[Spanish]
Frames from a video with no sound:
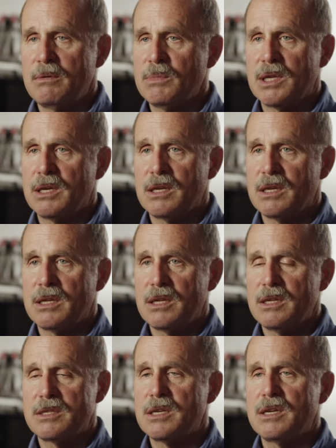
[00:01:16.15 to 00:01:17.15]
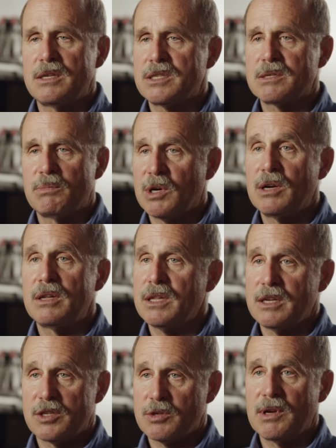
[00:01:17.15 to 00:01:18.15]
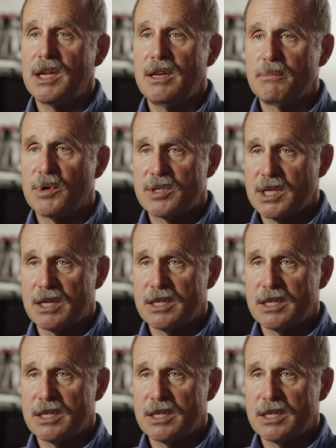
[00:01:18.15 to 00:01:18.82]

es ínfimo y va en descenso.